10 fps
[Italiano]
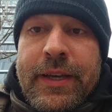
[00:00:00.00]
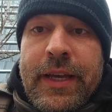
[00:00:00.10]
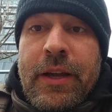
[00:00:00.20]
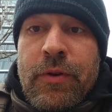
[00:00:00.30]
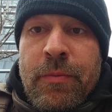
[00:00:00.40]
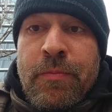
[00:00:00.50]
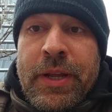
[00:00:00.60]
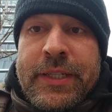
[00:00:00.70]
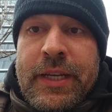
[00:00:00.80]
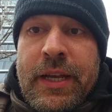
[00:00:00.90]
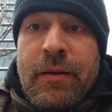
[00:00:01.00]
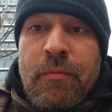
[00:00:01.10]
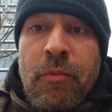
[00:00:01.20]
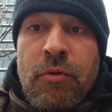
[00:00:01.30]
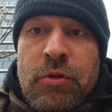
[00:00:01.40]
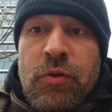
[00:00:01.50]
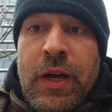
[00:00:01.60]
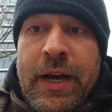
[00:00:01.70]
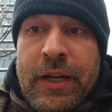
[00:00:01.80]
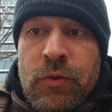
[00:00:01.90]
eh, è un'impresa molto
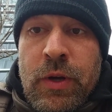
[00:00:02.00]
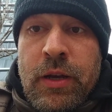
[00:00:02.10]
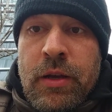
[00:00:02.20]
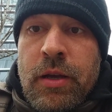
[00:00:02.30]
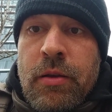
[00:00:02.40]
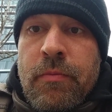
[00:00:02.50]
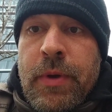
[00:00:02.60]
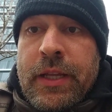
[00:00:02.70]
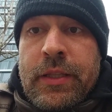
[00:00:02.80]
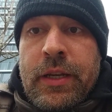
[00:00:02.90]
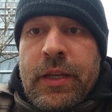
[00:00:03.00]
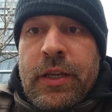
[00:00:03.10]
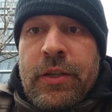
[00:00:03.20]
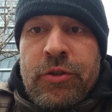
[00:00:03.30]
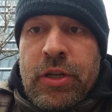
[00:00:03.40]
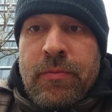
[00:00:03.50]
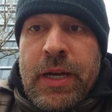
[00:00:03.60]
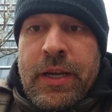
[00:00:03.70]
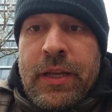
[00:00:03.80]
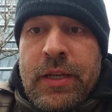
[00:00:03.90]
ardua, mentre in
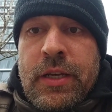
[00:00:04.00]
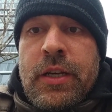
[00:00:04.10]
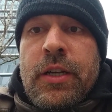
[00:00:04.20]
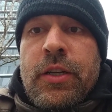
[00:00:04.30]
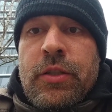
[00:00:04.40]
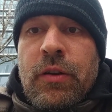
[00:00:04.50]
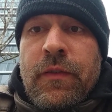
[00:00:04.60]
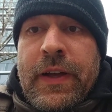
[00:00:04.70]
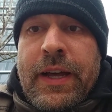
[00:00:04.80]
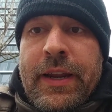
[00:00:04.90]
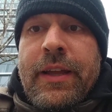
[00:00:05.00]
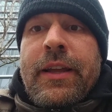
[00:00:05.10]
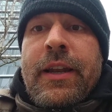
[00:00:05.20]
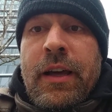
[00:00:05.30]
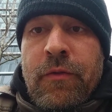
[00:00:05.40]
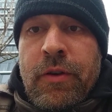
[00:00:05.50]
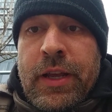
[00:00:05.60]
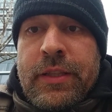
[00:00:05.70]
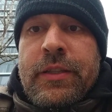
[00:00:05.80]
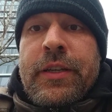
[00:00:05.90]
Germania trovare
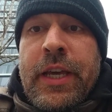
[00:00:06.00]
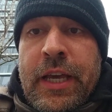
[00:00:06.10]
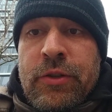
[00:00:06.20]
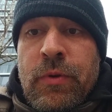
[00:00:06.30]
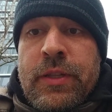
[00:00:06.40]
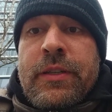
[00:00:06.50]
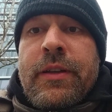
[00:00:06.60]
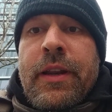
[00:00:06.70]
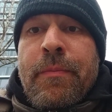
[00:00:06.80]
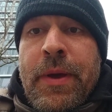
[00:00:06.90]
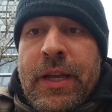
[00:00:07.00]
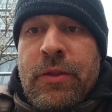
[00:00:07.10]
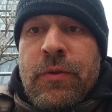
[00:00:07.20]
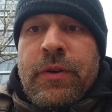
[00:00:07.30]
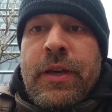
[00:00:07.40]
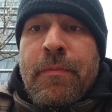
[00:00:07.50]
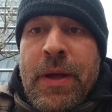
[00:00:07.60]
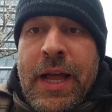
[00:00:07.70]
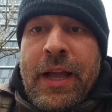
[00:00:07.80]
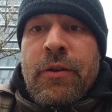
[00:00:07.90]
lavoretti casuals, ripeto, che
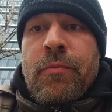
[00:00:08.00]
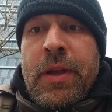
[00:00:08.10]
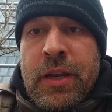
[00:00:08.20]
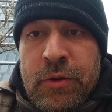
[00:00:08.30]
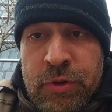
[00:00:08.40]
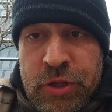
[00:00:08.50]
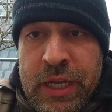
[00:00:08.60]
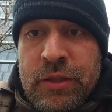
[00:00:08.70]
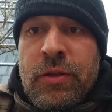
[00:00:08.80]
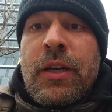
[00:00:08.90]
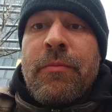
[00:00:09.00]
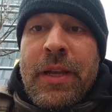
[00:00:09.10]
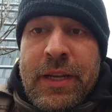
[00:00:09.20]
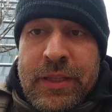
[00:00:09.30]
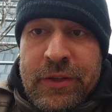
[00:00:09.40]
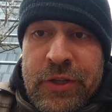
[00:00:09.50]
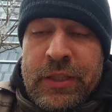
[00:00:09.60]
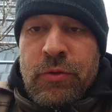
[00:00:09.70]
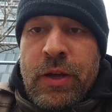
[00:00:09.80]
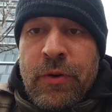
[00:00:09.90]
pagano
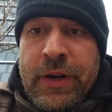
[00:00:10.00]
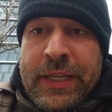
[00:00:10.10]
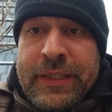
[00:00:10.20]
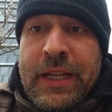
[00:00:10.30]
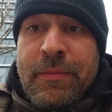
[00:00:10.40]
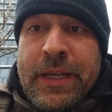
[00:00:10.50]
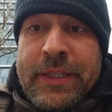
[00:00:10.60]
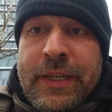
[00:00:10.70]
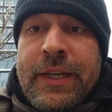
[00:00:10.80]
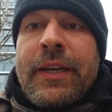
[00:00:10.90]
1200-1300 euro netti al mese